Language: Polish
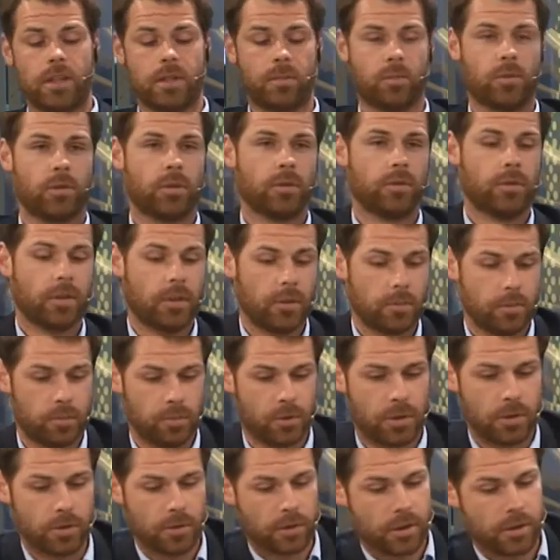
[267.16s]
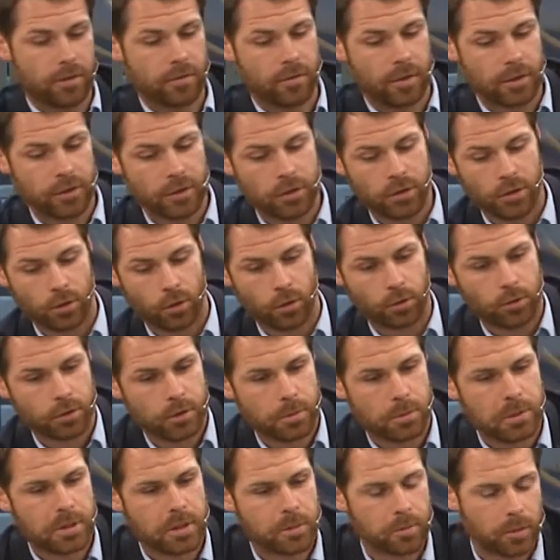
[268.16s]
Sportowego przede wszystkim walczycie o to,
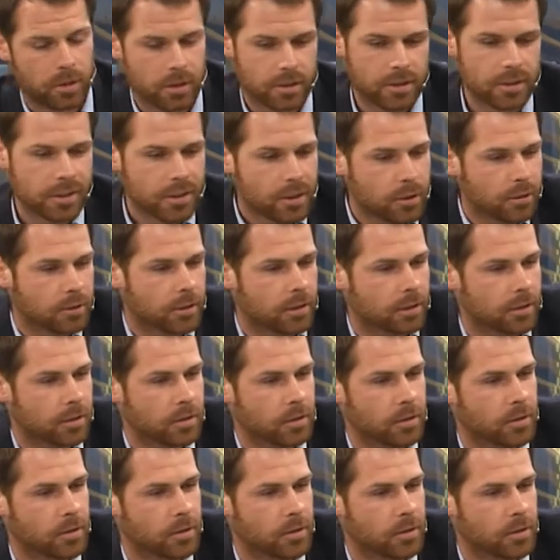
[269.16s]
żebyście mogli trenować.